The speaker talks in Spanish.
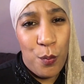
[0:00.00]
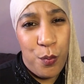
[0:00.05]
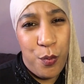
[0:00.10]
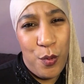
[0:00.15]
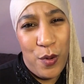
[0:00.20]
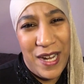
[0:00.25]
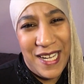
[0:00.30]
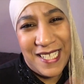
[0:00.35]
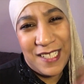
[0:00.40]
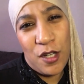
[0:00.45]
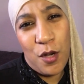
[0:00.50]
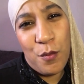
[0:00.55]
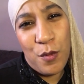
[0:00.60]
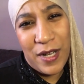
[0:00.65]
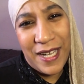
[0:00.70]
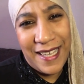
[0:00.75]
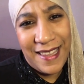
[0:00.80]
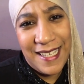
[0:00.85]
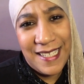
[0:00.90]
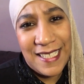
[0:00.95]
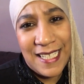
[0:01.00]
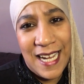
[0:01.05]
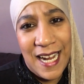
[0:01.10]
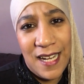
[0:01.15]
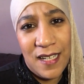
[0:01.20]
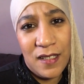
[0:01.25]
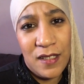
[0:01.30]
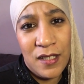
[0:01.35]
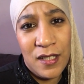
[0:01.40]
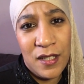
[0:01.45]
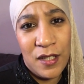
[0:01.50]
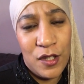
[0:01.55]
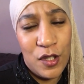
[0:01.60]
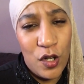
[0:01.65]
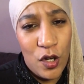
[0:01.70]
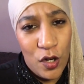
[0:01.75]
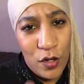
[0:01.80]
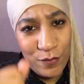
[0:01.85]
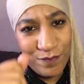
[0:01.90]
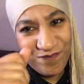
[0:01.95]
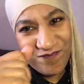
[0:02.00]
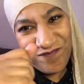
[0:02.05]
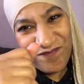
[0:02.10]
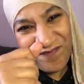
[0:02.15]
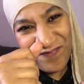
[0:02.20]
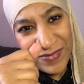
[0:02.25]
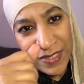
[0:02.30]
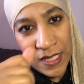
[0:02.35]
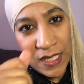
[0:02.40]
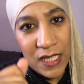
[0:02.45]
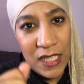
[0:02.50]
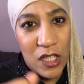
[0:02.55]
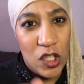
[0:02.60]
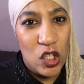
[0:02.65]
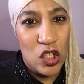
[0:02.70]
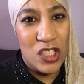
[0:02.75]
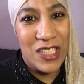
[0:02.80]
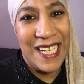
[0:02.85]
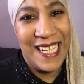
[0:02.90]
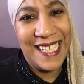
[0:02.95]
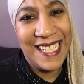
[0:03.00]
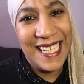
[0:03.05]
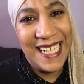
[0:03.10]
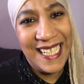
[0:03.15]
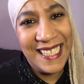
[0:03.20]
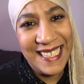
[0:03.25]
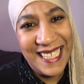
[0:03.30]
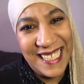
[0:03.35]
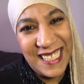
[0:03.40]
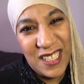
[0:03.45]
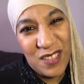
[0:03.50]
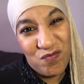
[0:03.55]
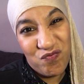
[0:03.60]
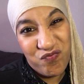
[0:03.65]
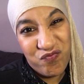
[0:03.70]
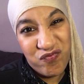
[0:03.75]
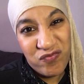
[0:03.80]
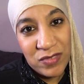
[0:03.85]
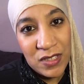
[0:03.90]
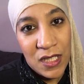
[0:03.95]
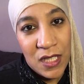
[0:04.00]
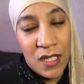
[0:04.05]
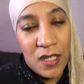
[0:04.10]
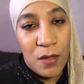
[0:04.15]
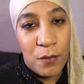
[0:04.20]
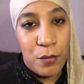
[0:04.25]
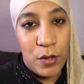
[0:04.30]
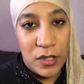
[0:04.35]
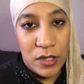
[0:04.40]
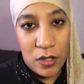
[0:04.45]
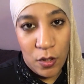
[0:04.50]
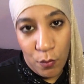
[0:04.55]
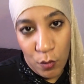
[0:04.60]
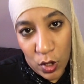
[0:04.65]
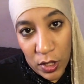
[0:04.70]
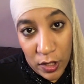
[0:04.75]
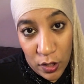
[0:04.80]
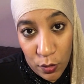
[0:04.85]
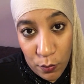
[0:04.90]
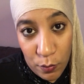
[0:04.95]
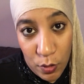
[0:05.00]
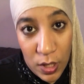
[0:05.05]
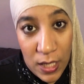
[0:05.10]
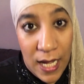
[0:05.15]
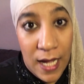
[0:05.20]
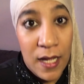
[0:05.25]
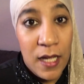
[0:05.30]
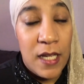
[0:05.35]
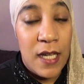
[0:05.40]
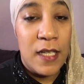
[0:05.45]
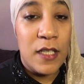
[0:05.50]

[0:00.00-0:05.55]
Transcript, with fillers: Pues como que descalzo y con chancletas, pues como que no mola.